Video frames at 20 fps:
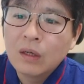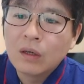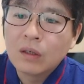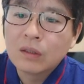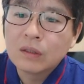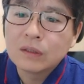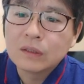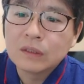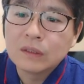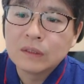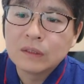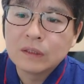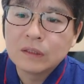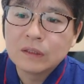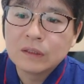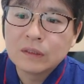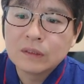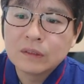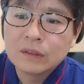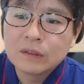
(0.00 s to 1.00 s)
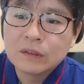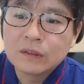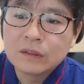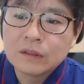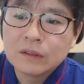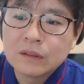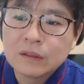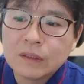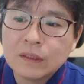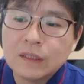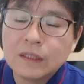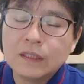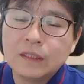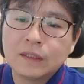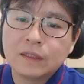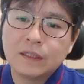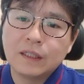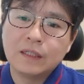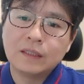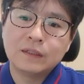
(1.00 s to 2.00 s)
어르신은
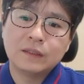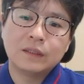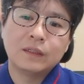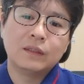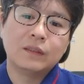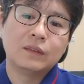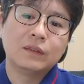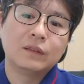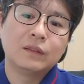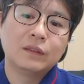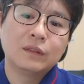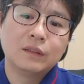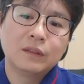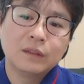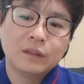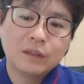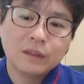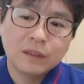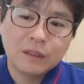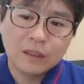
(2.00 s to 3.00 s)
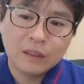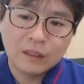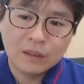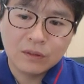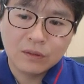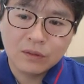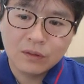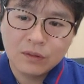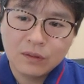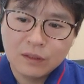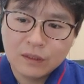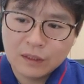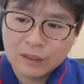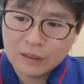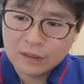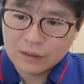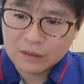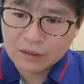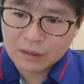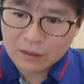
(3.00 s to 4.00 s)
이렇게 했어요. 이걸
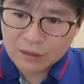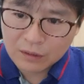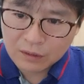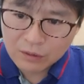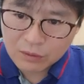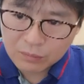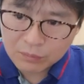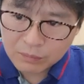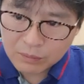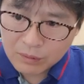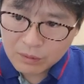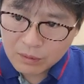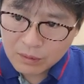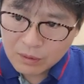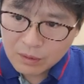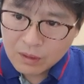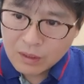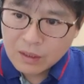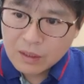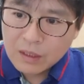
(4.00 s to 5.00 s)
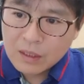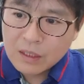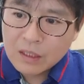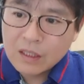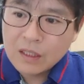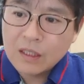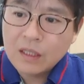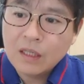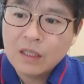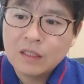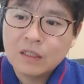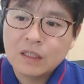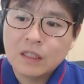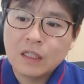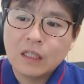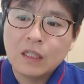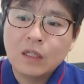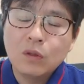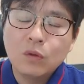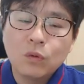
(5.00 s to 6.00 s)
이렇게 해요. 이게
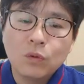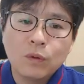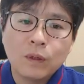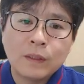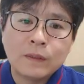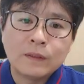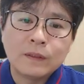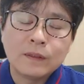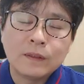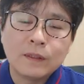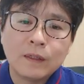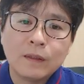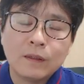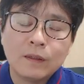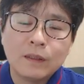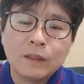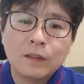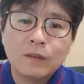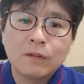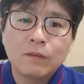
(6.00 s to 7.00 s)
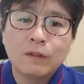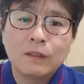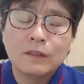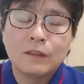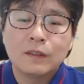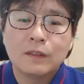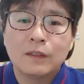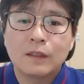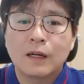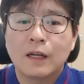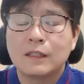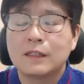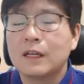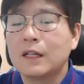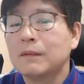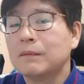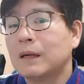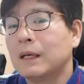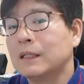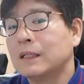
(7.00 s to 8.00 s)
이제 인공관절이에요. 인공관절을
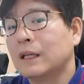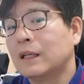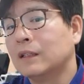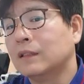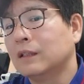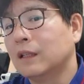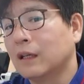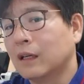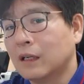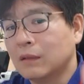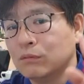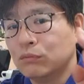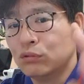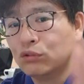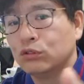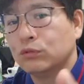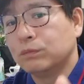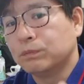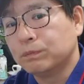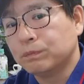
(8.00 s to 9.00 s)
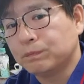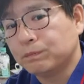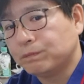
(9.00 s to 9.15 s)
가장 많이 하는 데가 무릎,